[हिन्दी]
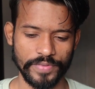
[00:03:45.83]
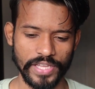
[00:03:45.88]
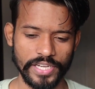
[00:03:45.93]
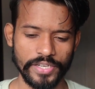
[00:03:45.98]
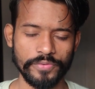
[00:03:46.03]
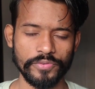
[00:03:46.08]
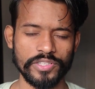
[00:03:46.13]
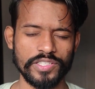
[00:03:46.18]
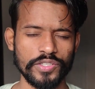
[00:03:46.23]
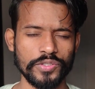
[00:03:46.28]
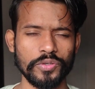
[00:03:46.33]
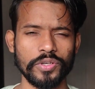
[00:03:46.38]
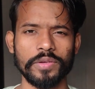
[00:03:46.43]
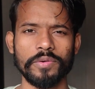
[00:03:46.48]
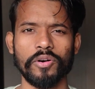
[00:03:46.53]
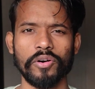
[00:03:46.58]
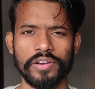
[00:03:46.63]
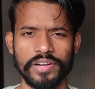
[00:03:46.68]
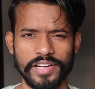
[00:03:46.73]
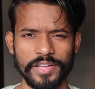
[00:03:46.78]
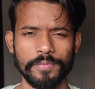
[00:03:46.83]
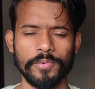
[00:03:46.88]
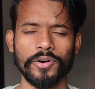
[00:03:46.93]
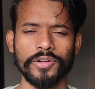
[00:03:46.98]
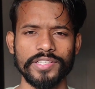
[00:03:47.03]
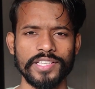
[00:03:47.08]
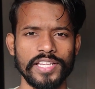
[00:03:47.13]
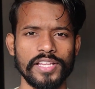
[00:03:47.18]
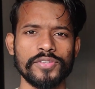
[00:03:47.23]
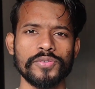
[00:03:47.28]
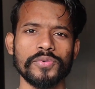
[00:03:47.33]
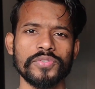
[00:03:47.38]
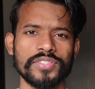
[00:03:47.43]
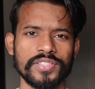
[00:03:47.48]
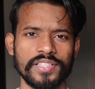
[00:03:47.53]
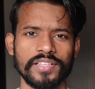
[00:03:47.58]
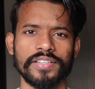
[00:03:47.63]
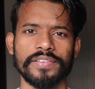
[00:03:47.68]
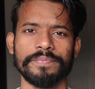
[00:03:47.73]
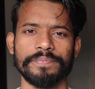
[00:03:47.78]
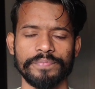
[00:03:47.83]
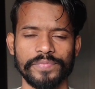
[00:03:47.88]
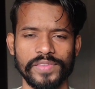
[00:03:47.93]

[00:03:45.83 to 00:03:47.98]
दिल्ली यूनिवर्सिटी जो कि ऑलरेडी बहुत ज़्यादा सुस्त